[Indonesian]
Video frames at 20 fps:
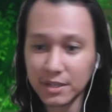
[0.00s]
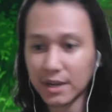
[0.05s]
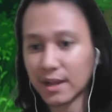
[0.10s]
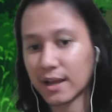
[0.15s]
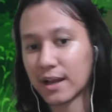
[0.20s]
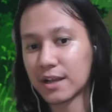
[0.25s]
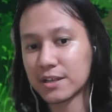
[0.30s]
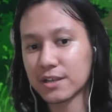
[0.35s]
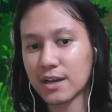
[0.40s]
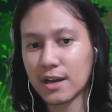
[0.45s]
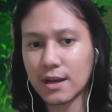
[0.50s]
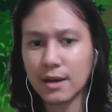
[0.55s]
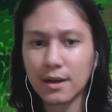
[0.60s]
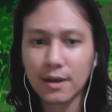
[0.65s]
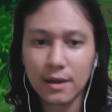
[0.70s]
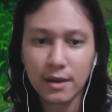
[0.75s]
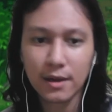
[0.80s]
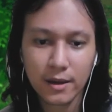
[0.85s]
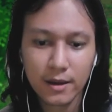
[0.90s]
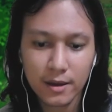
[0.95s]
ya, guys ya.
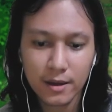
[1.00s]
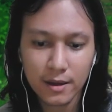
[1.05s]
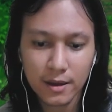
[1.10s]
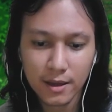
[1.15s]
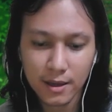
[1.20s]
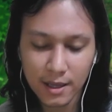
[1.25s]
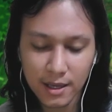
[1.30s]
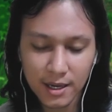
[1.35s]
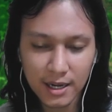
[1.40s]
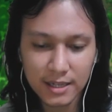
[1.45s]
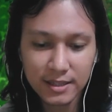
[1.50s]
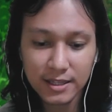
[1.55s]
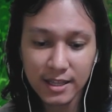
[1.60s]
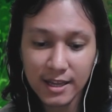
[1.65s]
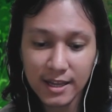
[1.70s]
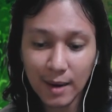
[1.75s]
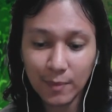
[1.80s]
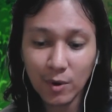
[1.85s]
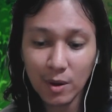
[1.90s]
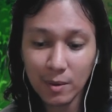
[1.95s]
Ingat,
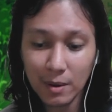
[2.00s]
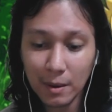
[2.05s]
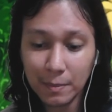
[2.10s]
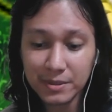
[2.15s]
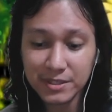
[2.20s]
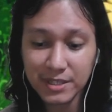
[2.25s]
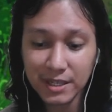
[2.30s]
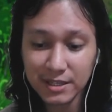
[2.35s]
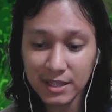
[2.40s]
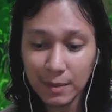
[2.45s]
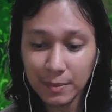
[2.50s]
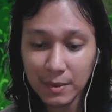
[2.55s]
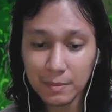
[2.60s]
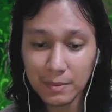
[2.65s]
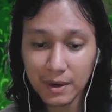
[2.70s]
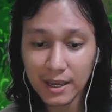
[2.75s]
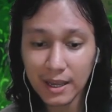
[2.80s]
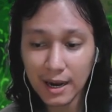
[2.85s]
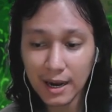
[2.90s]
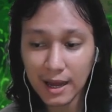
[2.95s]
35% tapi
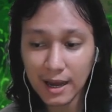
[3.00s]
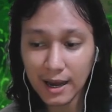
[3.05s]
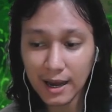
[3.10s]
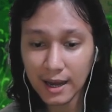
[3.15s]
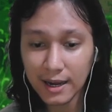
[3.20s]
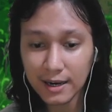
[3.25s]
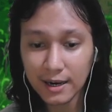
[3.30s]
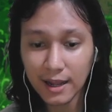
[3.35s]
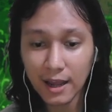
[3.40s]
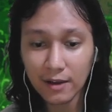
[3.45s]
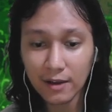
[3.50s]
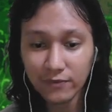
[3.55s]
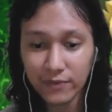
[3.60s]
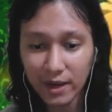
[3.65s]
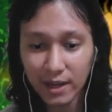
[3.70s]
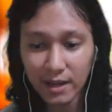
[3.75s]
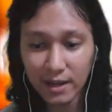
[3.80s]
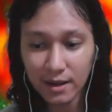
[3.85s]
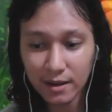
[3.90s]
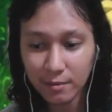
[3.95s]
menghilangkan
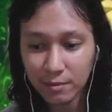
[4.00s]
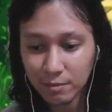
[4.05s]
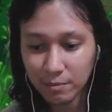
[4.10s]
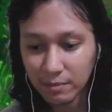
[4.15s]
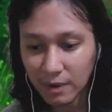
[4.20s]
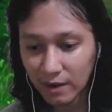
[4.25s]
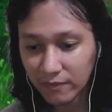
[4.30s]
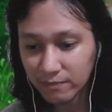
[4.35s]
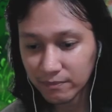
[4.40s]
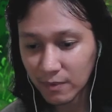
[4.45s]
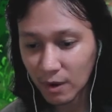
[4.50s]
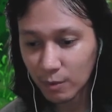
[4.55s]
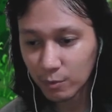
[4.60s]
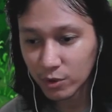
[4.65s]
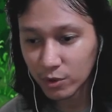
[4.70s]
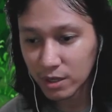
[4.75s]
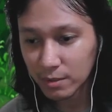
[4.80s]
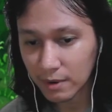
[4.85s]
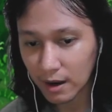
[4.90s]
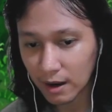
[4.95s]
efek buff
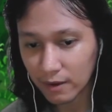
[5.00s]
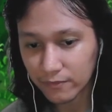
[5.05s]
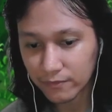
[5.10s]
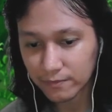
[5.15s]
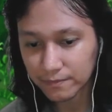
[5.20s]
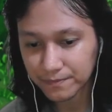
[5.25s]
maupun debuff.